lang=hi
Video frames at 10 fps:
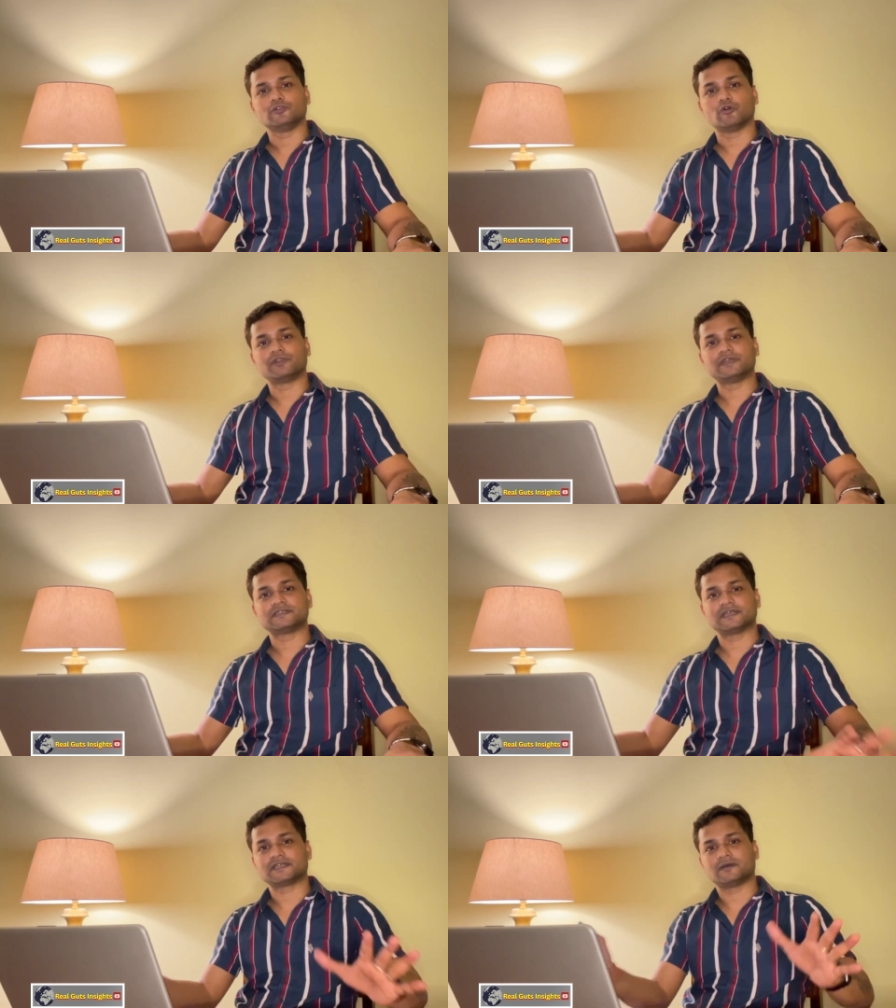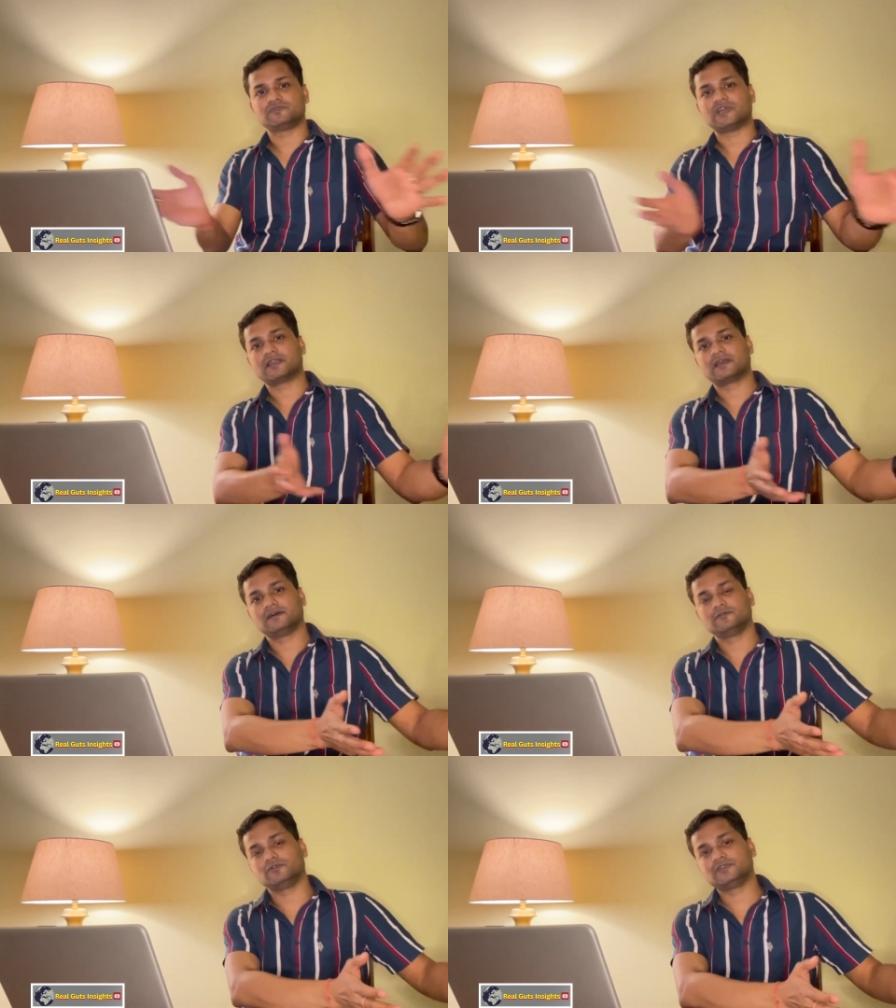नॉर्थ ईस्ट आसाम
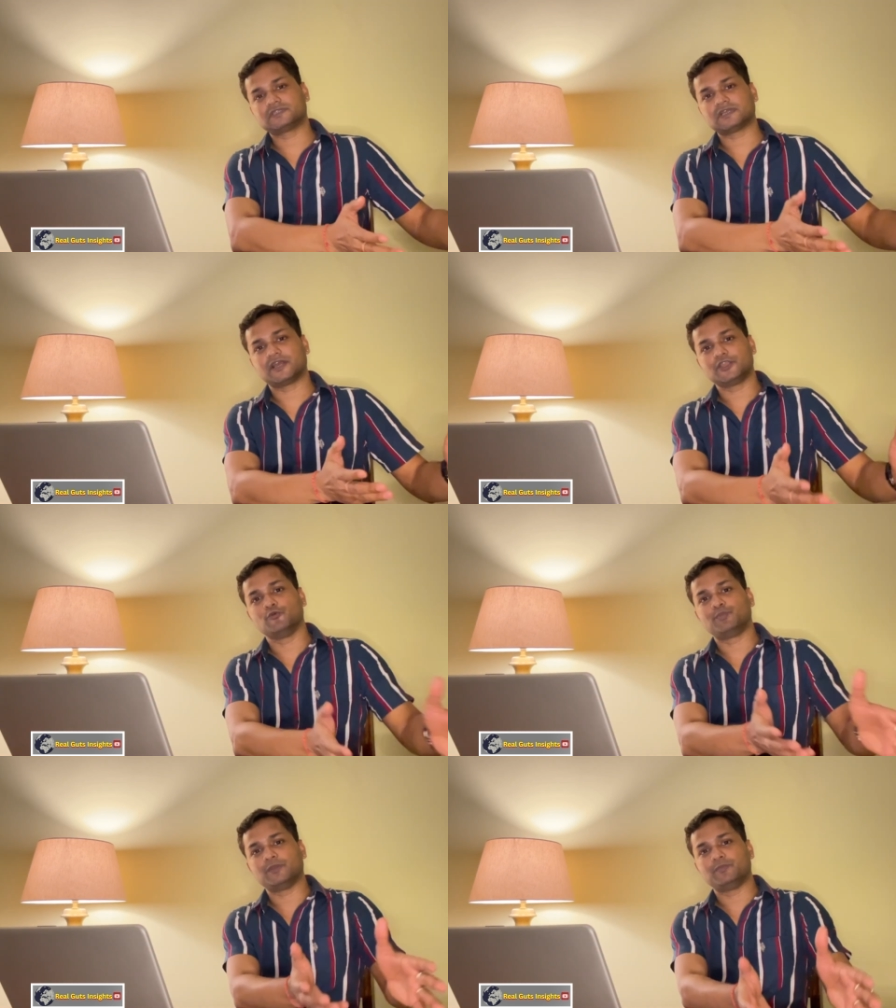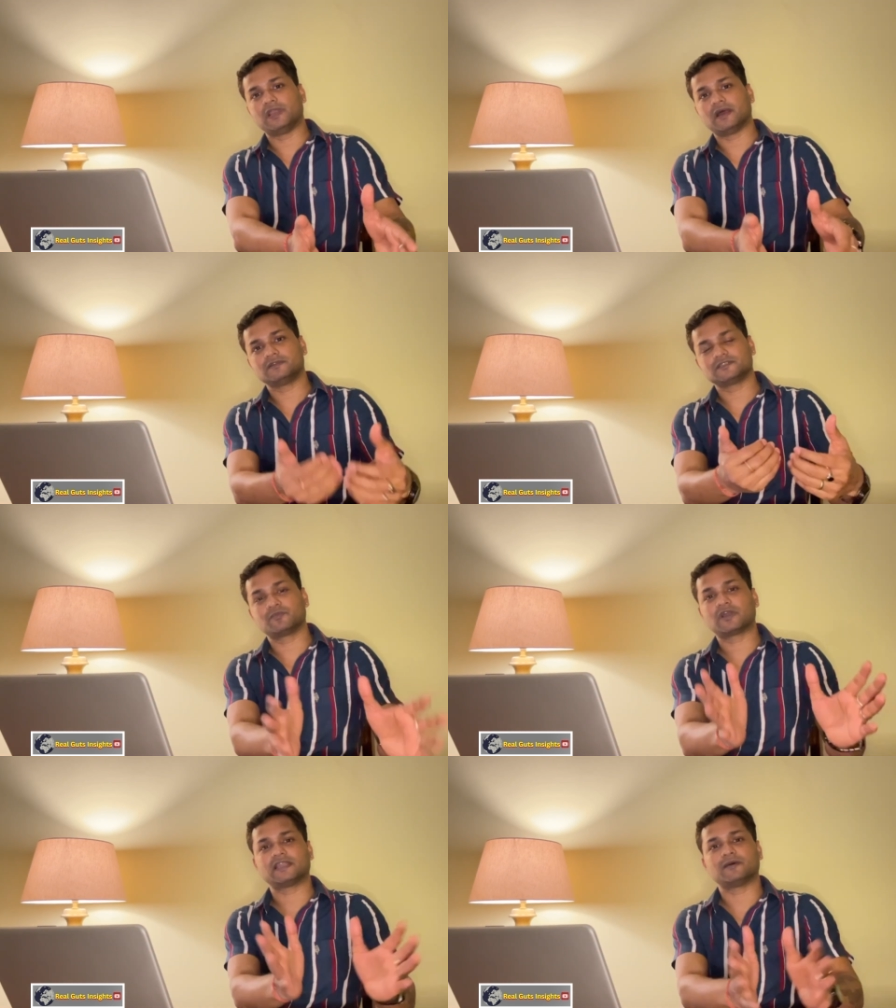झारखंड उड़ीसा यूपी बिहार
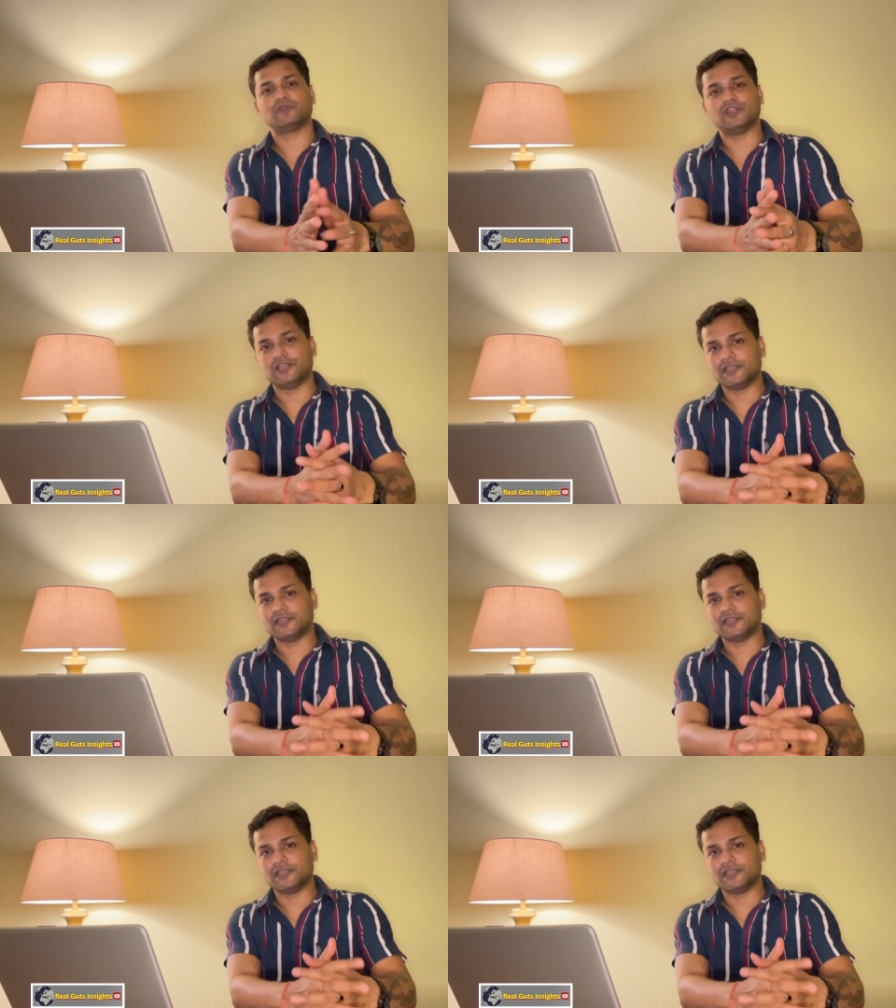सबका नाम ले